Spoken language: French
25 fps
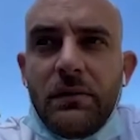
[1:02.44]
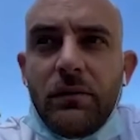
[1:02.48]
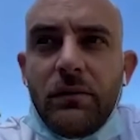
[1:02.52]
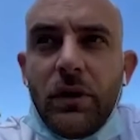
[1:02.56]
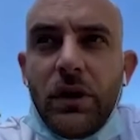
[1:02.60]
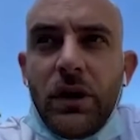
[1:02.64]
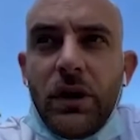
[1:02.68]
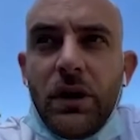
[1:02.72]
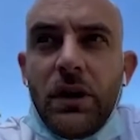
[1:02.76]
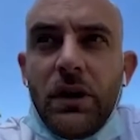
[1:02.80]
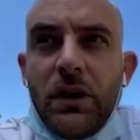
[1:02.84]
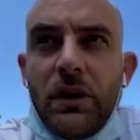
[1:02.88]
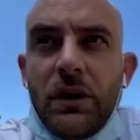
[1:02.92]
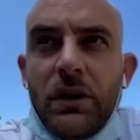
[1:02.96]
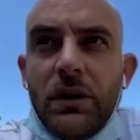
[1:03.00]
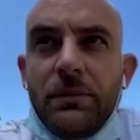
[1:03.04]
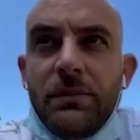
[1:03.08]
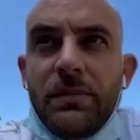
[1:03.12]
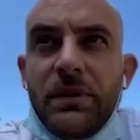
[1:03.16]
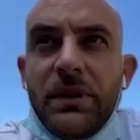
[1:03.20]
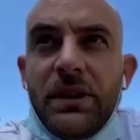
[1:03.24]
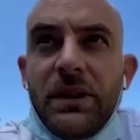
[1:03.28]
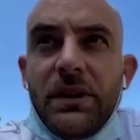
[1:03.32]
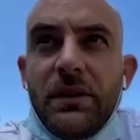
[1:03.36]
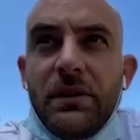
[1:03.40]
voilà. Et
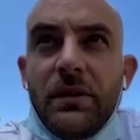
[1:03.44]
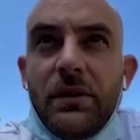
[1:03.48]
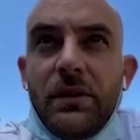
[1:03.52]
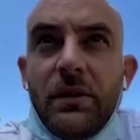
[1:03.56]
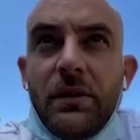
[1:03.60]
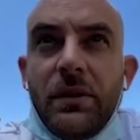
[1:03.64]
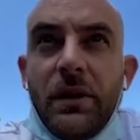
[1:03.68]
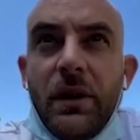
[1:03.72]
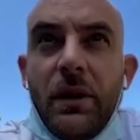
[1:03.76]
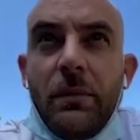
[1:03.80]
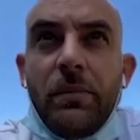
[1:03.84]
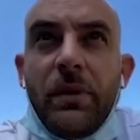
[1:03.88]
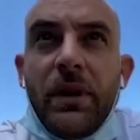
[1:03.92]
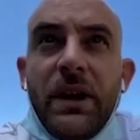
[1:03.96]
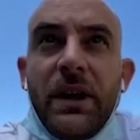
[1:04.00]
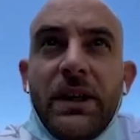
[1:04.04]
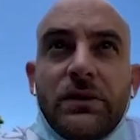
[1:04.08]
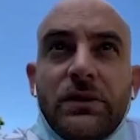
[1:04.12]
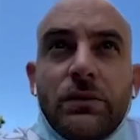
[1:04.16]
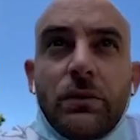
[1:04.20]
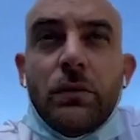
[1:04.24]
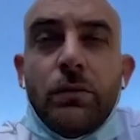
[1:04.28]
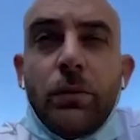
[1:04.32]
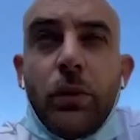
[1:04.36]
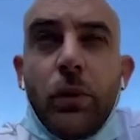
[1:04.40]
puis après,
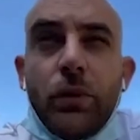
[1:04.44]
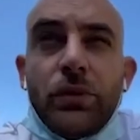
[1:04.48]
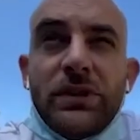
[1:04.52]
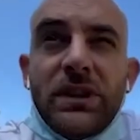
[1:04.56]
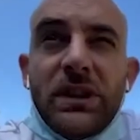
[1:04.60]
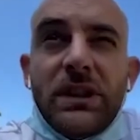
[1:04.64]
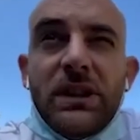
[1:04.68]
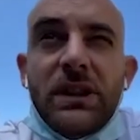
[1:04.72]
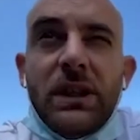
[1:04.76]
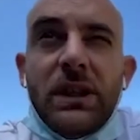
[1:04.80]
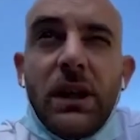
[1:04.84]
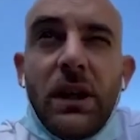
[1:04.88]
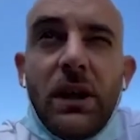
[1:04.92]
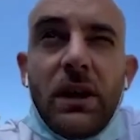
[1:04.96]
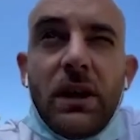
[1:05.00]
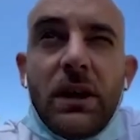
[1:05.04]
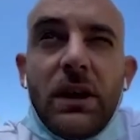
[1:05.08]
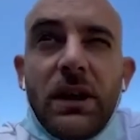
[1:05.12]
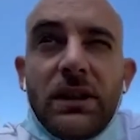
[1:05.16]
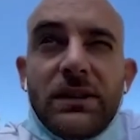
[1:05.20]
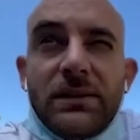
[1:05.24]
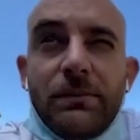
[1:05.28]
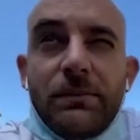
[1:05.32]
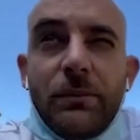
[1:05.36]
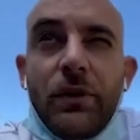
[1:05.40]
ils ont procédé à un
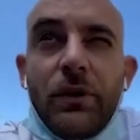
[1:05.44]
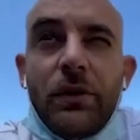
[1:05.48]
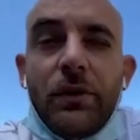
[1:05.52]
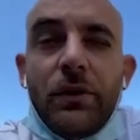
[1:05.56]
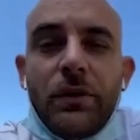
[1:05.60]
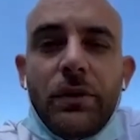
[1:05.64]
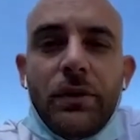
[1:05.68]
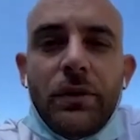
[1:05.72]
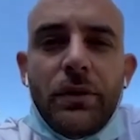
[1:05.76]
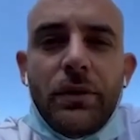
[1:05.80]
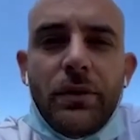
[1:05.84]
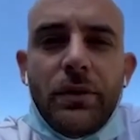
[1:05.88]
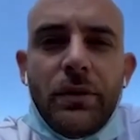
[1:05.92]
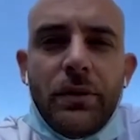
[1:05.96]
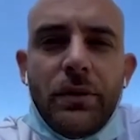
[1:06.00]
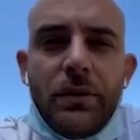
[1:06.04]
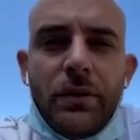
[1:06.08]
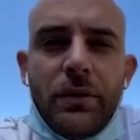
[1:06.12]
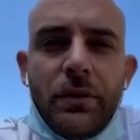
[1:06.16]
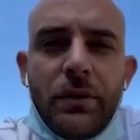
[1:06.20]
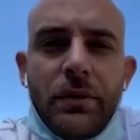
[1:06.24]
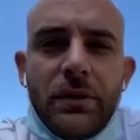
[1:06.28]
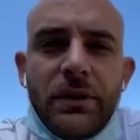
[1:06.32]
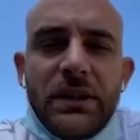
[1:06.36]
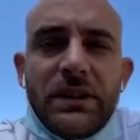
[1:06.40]
classement
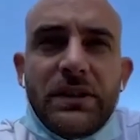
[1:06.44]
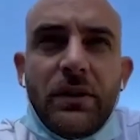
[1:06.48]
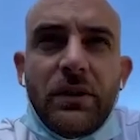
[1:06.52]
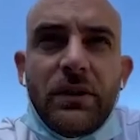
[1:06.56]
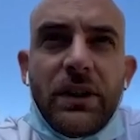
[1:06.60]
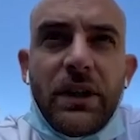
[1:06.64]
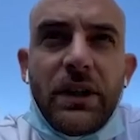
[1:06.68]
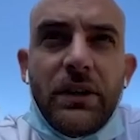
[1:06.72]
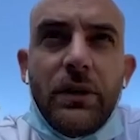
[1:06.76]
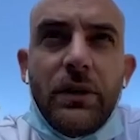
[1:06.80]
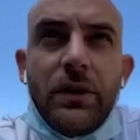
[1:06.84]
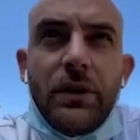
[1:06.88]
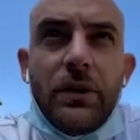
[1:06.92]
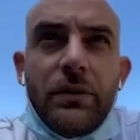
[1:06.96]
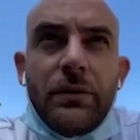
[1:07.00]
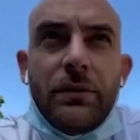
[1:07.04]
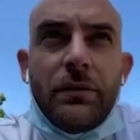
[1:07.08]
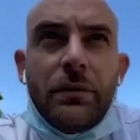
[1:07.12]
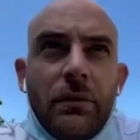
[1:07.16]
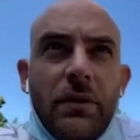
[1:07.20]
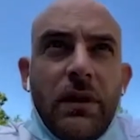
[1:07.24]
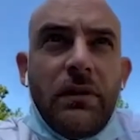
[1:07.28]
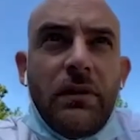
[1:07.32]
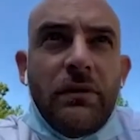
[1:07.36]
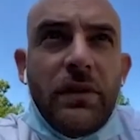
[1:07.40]
des entraîneurs.
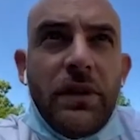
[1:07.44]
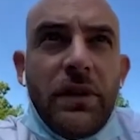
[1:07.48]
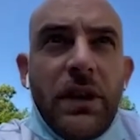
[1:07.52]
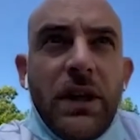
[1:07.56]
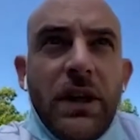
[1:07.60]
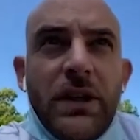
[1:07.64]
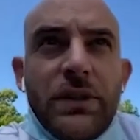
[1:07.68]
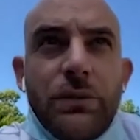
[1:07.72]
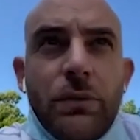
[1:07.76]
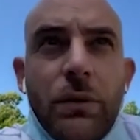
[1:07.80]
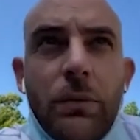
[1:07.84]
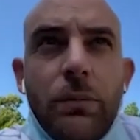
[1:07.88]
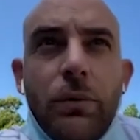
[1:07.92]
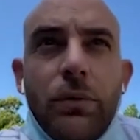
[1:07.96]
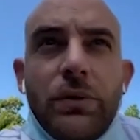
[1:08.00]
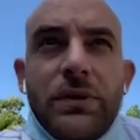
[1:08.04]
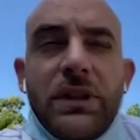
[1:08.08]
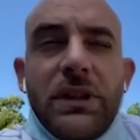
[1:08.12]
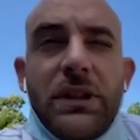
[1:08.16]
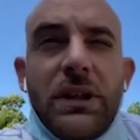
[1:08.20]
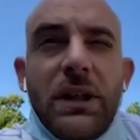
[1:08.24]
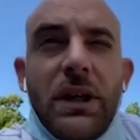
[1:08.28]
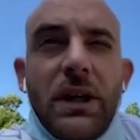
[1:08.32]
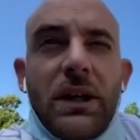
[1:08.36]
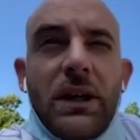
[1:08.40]
Donc la fédération a
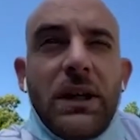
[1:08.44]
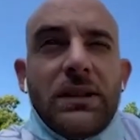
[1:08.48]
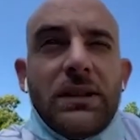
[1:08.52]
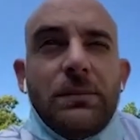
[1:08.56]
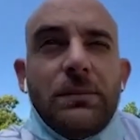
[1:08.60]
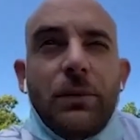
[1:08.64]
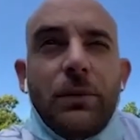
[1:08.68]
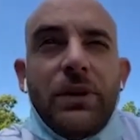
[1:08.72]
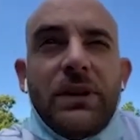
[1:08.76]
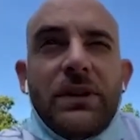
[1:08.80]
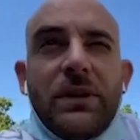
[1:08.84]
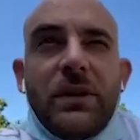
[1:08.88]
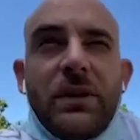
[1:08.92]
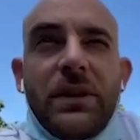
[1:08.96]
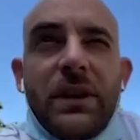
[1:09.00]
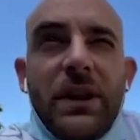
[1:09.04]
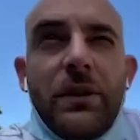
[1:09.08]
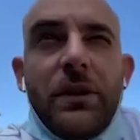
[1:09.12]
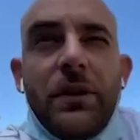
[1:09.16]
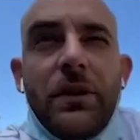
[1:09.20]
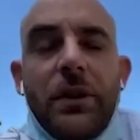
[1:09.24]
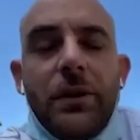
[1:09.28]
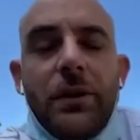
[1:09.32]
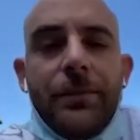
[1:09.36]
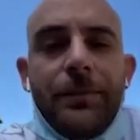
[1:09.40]
procédé à un classement des
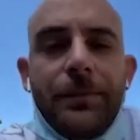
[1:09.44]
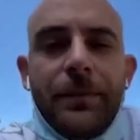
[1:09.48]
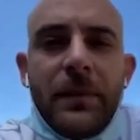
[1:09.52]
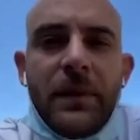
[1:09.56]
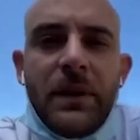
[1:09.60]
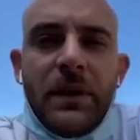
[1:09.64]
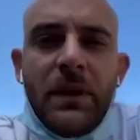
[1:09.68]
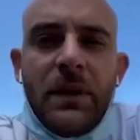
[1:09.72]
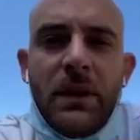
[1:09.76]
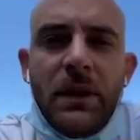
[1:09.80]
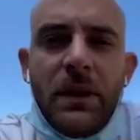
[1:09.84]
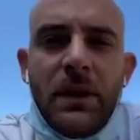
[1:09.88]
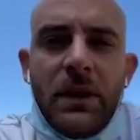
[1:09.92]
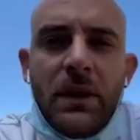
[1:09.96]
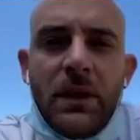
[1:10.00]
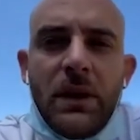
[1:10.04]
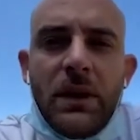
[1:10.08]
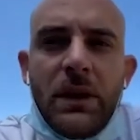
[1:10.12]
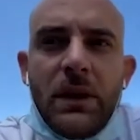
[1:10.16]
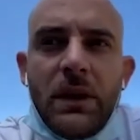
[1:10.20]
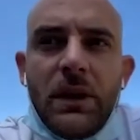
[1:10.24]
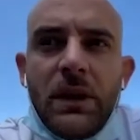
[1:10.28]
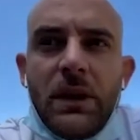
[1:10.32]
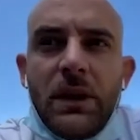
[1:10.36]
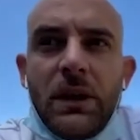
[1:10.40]
entraîneurs.
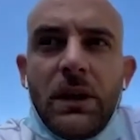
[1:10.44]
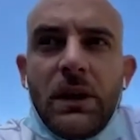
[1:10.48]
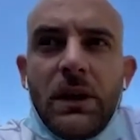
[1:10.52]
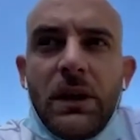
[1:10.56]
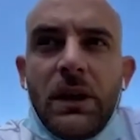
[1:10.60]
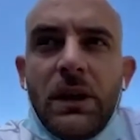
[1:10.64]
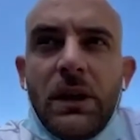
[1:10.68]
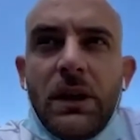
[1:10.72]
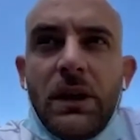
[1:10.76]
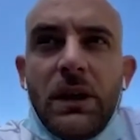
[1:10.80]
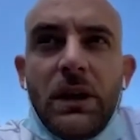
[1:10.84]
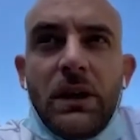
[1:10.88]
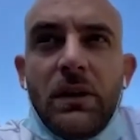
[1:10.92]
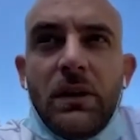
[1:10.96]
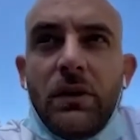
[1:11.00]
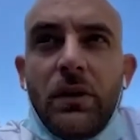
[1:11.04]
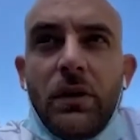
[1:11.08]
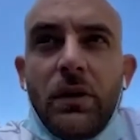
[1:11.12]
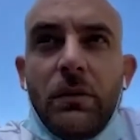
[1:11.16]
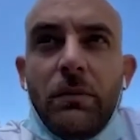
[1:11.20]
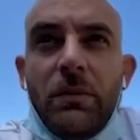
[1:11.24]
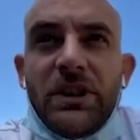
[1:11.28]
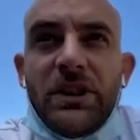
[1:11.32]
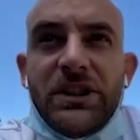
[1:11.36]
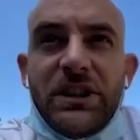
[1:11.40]
Et
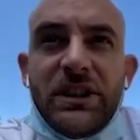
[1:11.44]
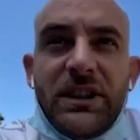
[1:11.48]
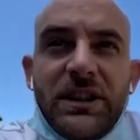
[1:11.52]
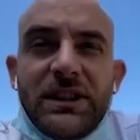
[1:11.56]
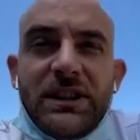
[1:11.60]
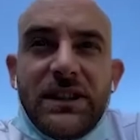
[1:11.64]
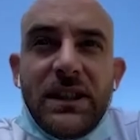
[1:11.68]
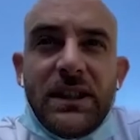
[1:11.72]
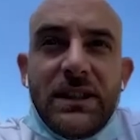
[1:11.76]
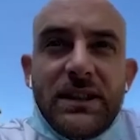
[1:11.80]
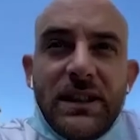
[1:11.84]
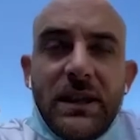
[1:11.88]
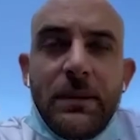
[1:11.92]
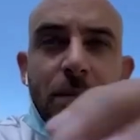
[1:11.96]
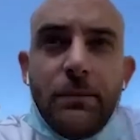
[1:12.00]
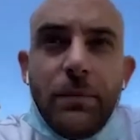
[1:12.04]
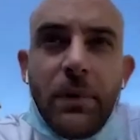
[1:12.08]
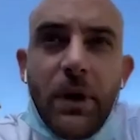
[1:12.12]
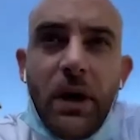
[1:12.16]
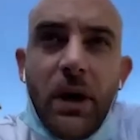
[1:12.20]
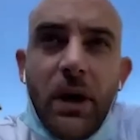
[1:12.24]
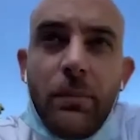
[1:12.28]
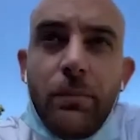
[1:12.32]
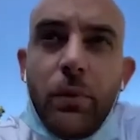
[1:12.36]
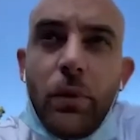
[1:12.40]
bah, j'étais septième
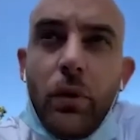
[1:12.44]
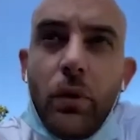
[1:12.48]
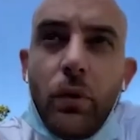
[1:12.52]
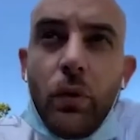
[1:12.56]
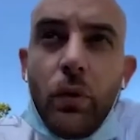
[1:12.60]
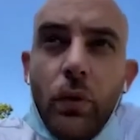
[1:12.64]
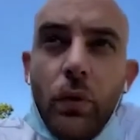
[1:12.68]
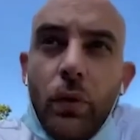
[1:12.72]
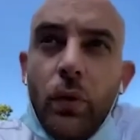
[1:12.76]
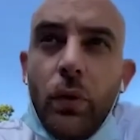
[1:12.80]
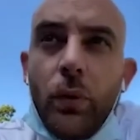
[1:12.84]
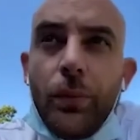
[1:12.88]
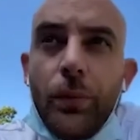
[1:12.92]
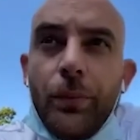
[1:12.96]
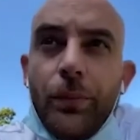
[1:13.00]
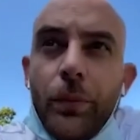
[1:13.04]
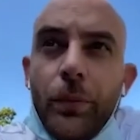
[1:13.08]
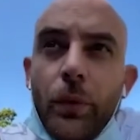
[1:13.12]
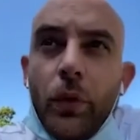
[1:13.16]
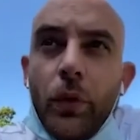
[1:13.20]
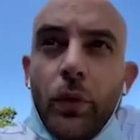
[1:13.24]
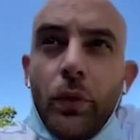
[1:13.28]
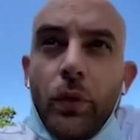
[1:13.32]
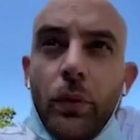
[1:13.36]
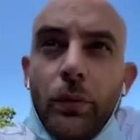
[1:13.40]
par rapport au,
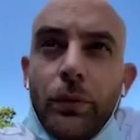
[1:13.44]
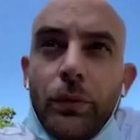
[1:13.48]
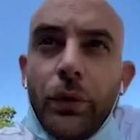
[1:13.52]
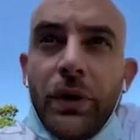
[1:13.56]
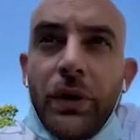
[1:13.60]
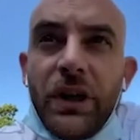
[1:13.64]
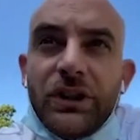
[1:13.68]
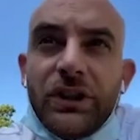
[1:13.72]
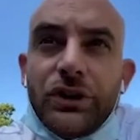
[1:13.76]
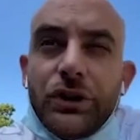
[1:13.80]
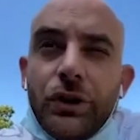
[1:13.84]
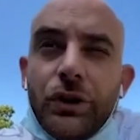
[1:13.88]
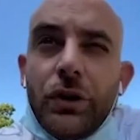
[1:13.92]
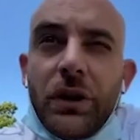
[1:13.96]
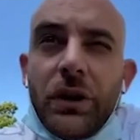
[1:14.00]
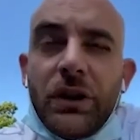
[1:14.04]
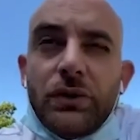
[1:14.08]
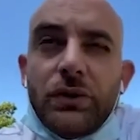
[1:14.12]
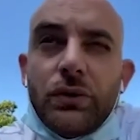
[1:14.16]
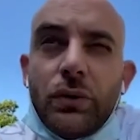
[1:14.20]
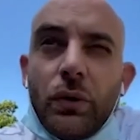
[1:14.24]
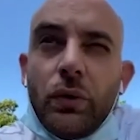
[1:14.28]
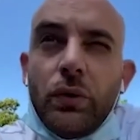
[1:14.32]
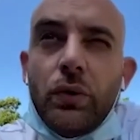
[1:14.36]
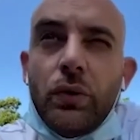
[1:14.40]
nombre de nageurs
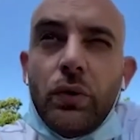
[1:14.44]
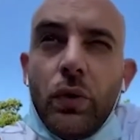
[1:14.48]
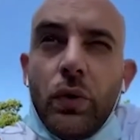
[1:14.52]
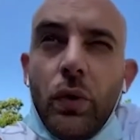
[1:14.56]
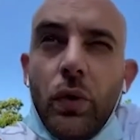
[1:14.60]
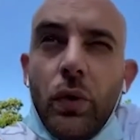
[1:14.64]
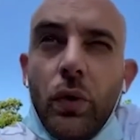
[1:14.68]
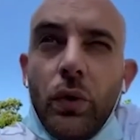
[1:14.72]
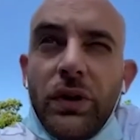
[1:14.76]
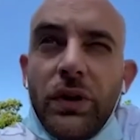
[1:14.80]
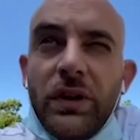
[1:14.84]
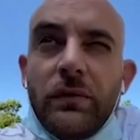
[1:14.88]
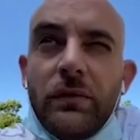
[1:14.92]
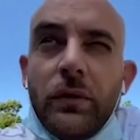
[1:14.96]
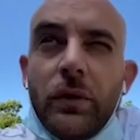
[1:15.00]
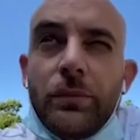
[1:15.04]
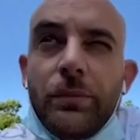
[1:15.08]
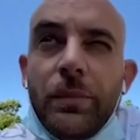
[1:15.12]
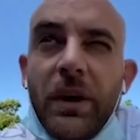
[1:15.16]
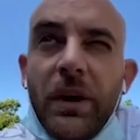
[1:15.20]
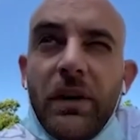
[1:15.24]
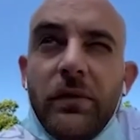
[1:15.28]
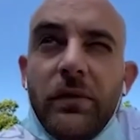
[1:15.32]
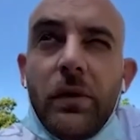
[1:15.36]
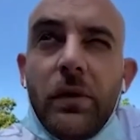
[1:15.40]
et surtout au niveau de
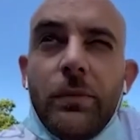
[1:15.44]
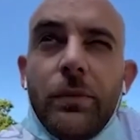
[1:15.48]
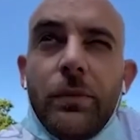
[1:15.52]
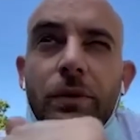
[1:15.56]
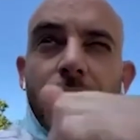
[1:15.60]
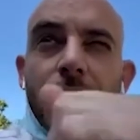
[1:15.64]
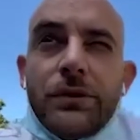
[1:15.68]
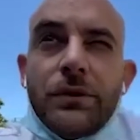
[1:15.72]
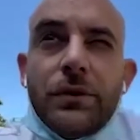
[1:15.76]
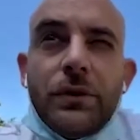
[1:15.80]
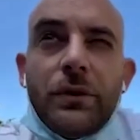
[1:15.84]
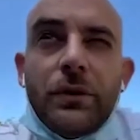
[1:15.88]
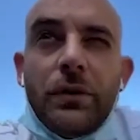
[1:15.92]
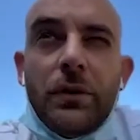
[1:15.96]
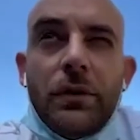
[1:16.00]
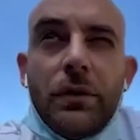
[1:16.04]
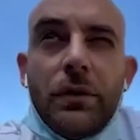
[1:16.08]
performance